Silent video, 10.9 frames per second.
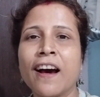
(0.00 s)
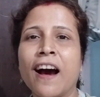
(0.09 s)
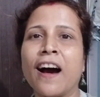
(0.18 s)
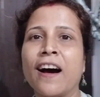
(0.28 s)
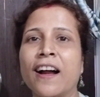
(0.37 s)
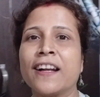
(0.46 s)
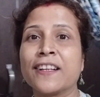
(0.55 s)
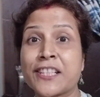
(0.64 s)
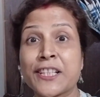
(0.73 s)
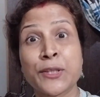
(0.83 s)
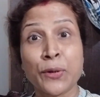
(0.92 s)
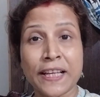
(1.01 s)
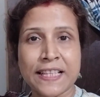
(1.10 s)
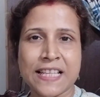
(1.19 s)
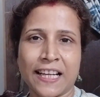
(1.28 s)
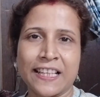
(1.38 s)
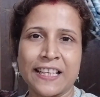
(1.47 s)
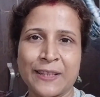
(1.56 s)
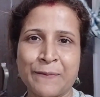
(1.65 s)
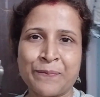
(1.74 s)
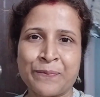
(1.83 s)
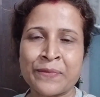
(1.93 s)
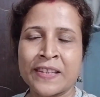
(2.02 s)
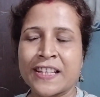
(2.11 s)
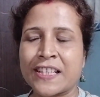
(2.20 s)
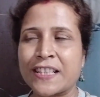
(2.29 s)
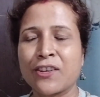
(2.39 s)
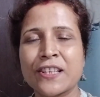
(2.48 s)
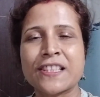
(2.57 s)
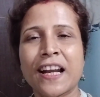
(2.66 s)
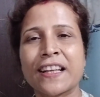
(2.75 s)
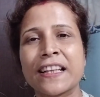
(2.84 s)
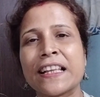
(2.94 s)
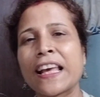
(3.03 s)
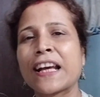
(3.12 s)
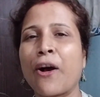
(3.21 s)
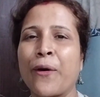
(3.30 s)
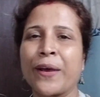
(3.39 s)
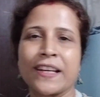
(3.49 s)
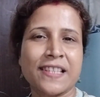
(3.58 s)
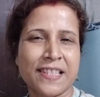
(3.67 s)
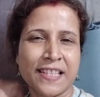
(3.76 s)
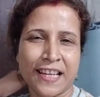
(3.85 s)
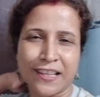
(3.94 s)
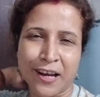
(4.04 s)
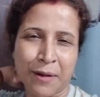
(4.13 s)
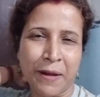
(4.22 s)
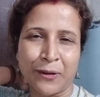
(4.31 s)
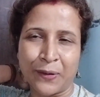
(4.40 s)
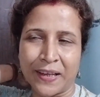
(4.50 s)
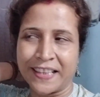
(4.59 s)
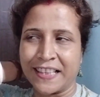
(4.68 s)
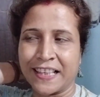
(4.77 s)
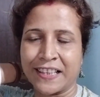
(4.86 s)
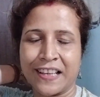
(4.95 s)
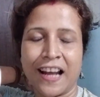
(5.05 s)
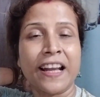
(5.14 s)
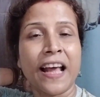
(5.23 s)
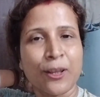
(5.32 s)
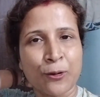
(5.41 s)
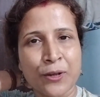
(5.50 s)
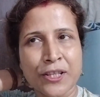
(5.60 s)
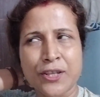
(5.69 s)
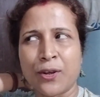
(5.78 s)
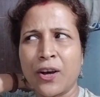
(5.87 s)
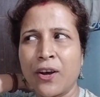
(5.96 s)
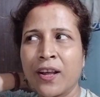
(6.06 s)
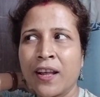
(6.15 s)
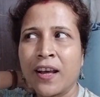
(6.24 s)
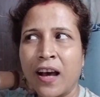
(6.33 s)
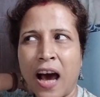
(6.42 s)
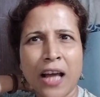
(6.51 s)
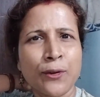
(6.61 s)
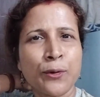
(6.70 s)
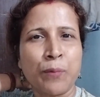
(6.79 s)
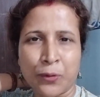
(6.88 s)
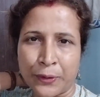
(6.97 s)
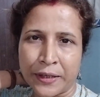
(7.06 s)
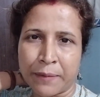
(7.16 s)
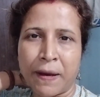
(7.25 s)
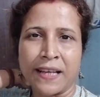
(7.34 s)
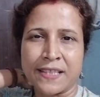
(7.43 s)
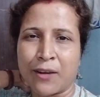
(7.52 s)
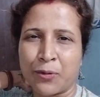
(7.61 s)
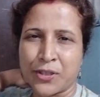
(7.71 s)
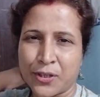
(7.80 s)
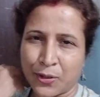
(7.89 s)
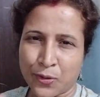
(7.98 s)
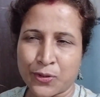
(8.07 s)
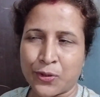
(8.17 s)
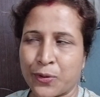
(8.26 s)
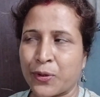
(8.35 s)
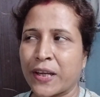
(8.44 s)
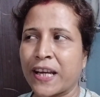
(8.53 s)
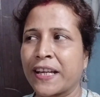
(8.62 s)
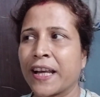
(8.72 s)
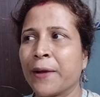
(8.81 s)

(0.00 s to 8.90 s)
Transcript: আর সিঁদুলের চাটনি সিঁদুলের চাটনি দিয়েই খাওয়া হয়ে গেছে চিকেনটা আর ভালো লাগেনি খেতে আর ডাল করেছিল আলু পটলের ভাজা করেছিল ছোটো ছোটো করে কেটে